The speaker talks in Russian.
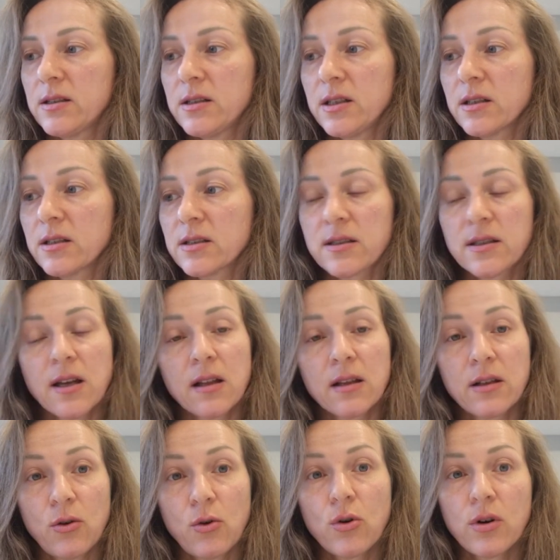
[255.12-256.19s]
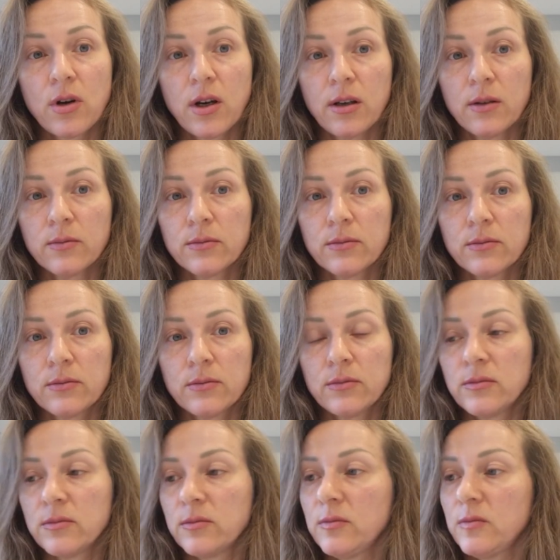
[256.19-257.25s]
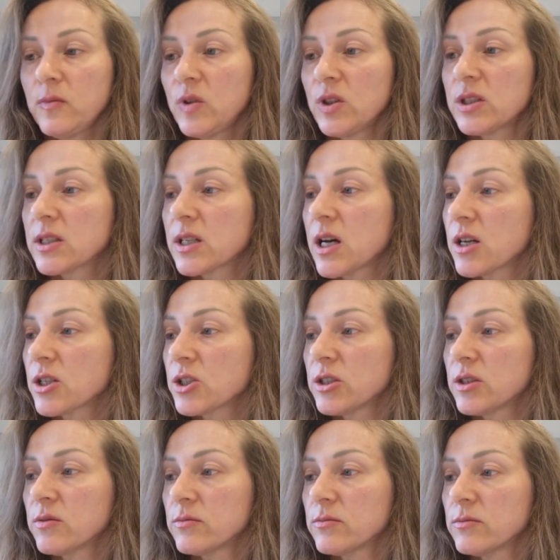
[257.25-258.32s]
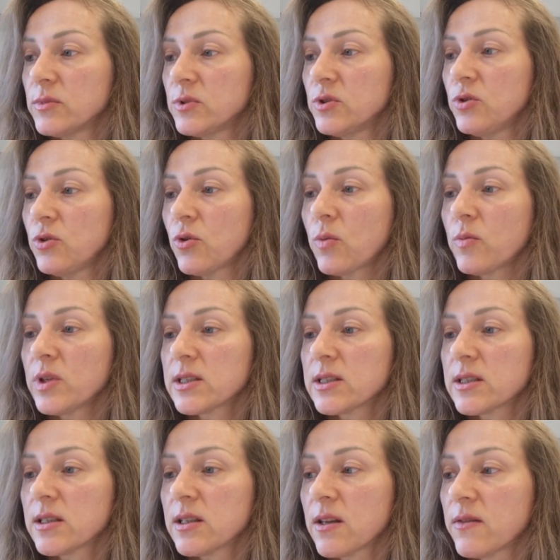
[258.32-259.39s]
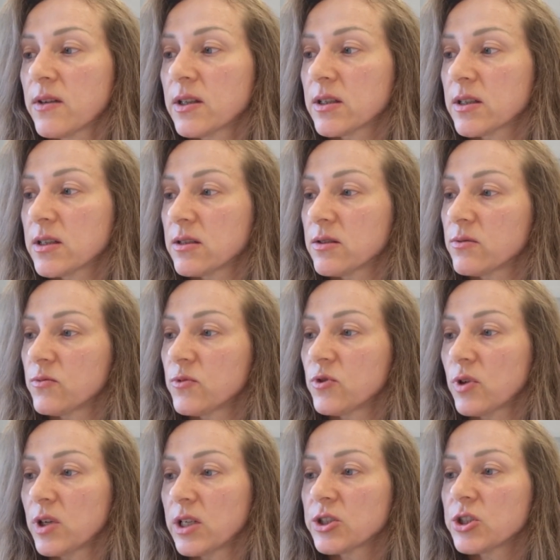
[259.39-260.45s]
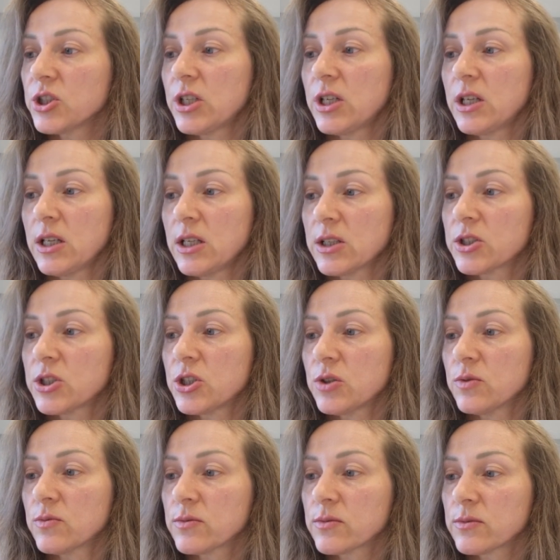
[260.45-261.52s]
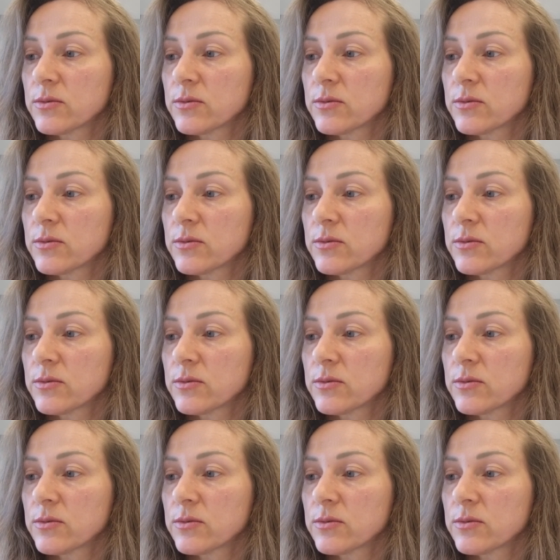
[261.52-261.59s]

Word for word: Тело стало легкое, и с каждым днем мне становилось все легче и легче.